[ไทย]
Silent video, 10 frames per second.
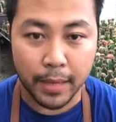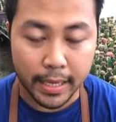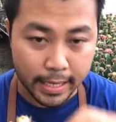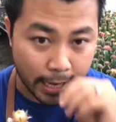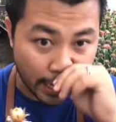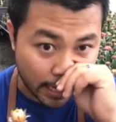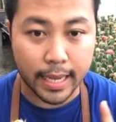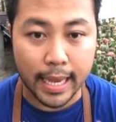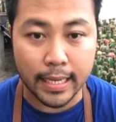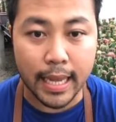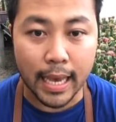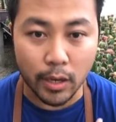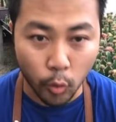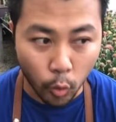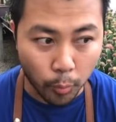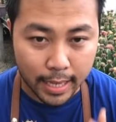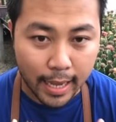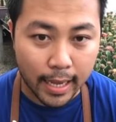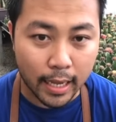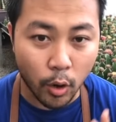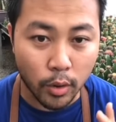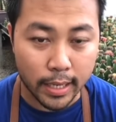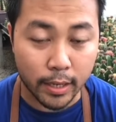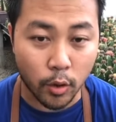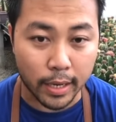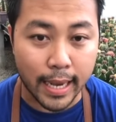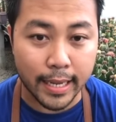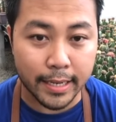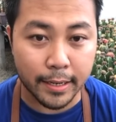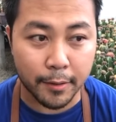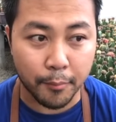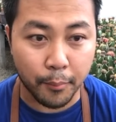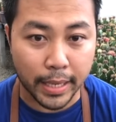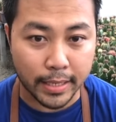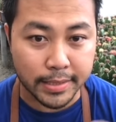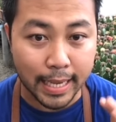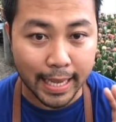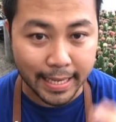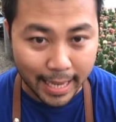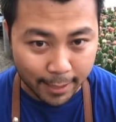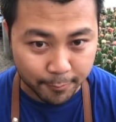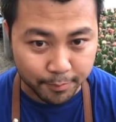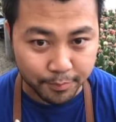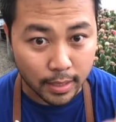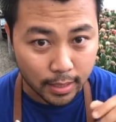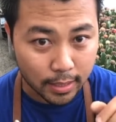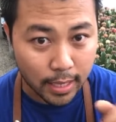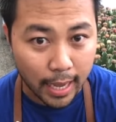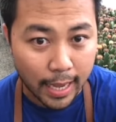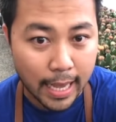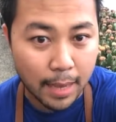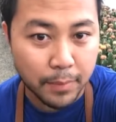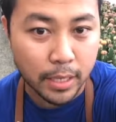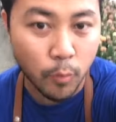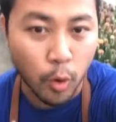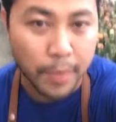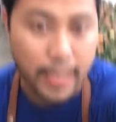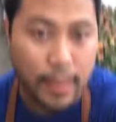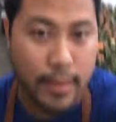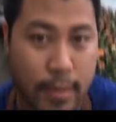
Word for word: นเทคนิคอย่างแรก การถ่ายรูปถ้าโรงเรือนของท่านเป็นสแลนดำหรือหลังคาเหมือนของผมเนี่ย